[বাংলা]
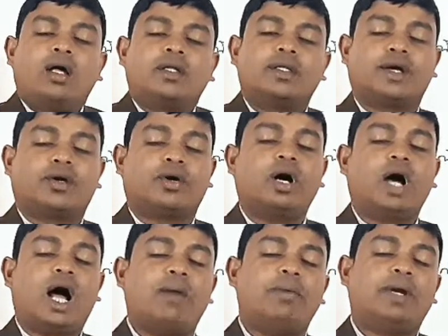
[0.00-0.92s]
দেখো
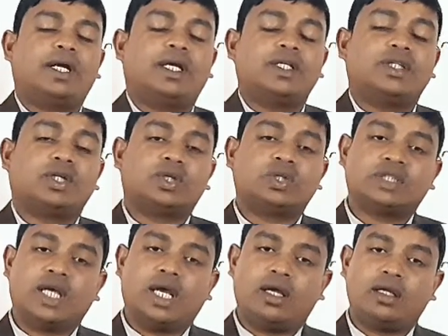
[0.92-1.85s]
আমরা কিন্তু
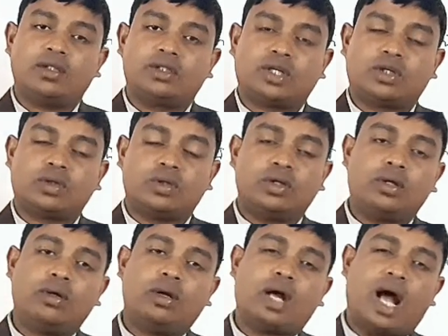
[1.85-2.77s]
হচ্ছে যখন
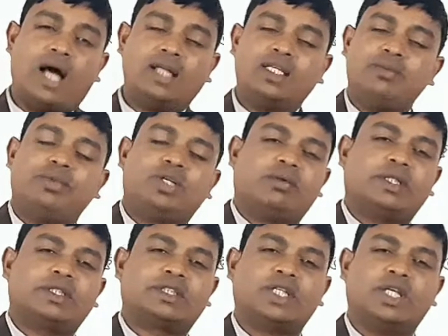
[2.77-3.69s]
আদিম
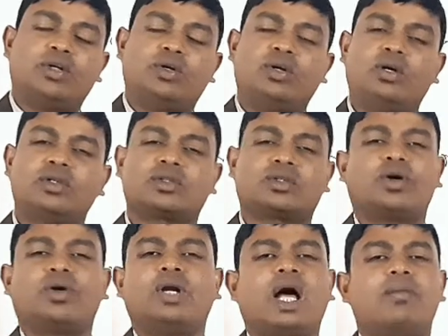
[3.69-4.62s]
সমাজ ছিল
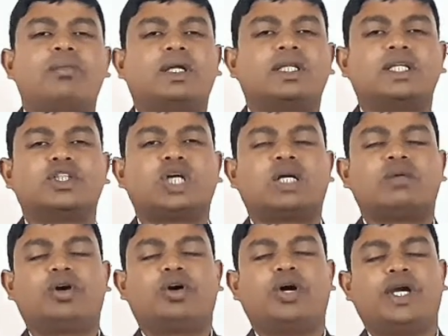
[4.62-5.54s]
তখন আপনাদের
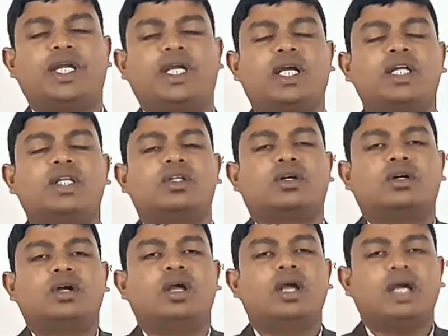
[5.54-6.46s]
জন্ম হয়নি কিন্তু
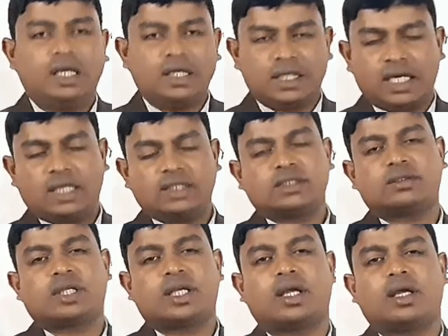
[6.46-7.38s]
ইতিহাস
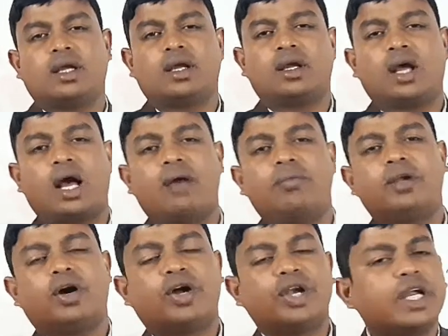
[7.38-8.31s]
থেকে
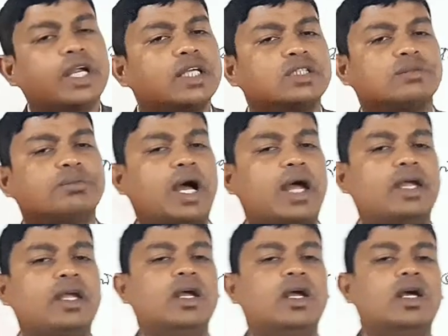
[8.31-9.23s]
আমরা অনেক কিছু পাই
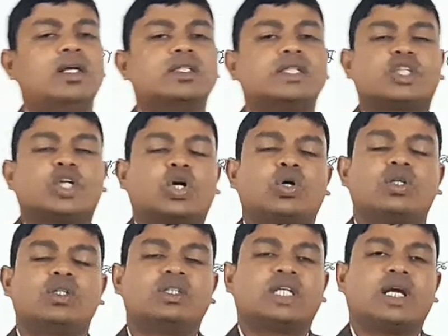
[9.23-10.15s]
যে তখন
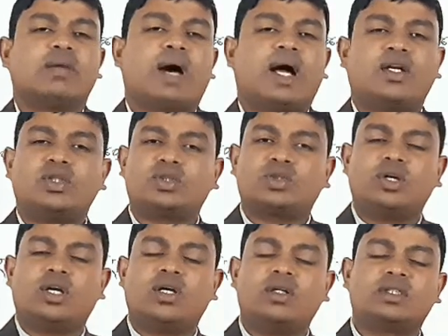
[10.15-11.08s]
যে
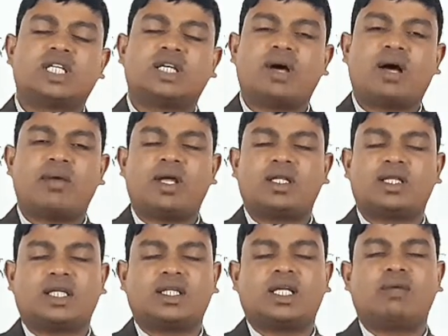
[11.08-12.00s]
মানুষগুলো যেভাবে
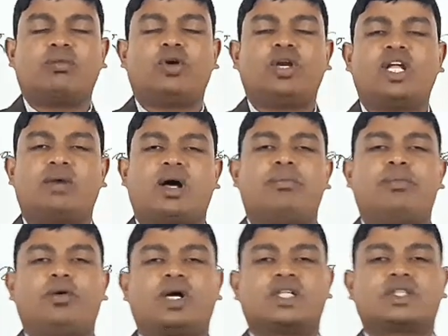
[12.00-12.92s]
তাদের মনের ভাব
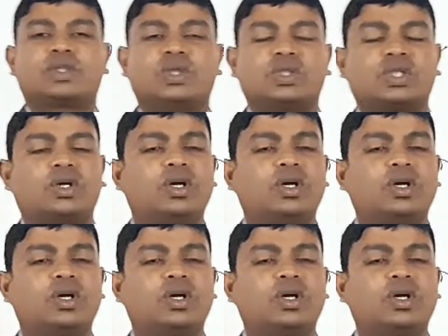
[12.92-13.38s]
প্রকাশ করত